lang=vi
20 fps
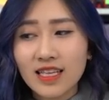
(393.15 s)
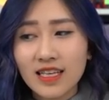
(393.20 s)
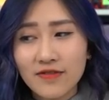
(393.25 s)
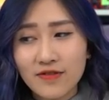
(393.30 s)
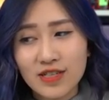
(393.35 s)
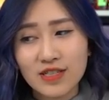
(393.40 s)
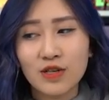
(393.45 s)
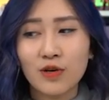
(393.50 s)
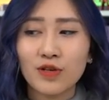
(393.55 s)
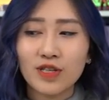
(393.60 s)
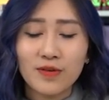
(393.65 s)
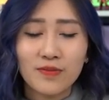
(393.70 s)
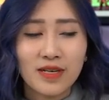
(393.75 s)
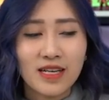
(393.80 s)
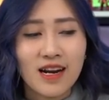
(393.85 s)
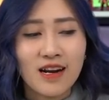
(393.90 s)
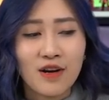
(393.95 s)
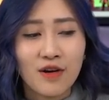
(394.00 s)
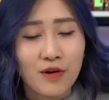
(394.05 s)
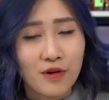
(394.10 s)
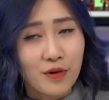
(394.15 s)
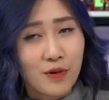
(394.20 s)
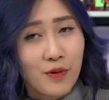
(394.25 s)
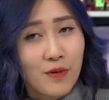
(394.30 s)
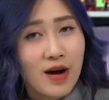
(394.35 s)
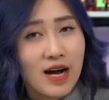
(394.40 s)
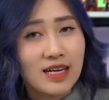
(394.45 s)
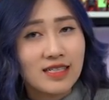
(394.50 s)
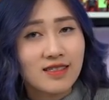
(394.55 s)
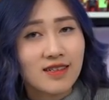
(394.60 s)
Thì vừa rồi thì mình đã nói
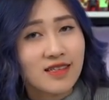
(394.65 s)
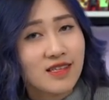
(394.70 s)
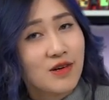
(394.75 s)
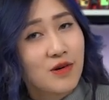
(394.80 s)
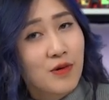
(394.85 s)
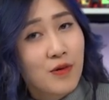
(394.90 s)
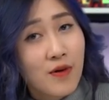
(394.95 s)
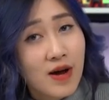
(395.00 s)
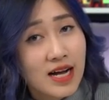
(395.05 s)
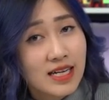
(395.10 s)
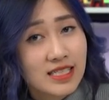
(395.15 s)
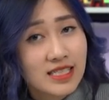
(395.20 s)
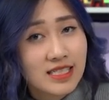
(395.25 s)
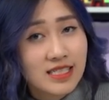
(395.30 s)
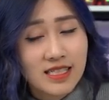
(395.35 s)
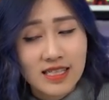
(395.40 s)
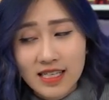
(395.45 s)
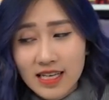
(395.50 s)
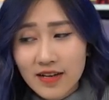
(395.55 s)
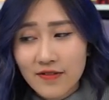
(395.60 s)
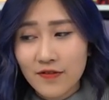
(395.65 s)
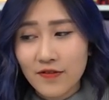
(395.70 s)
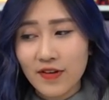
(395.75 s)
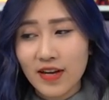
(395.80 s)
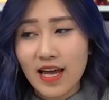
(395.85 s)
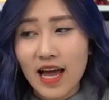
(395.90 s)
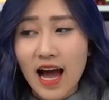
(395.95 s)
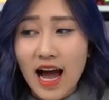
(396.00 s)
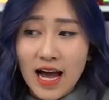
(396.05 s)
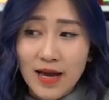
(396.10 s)
qua, giới thiệu qua chi tiết
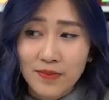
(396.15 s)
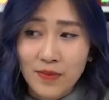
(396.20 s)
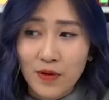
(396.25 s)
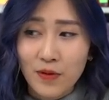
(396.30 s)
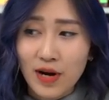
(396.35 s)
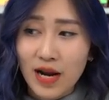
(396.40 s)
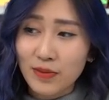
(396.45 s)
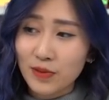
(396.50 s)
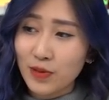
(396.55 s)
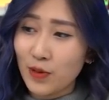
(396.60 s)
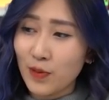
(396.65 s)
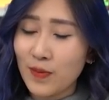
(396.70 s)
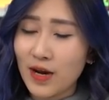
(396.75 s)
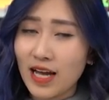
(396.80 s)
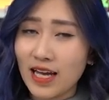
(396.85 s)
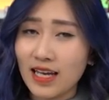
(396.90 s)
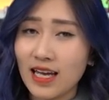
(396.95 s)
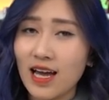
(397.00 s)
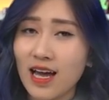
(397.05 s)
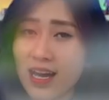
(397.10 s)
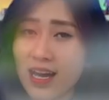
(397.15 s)
về hai mẫu laptop này.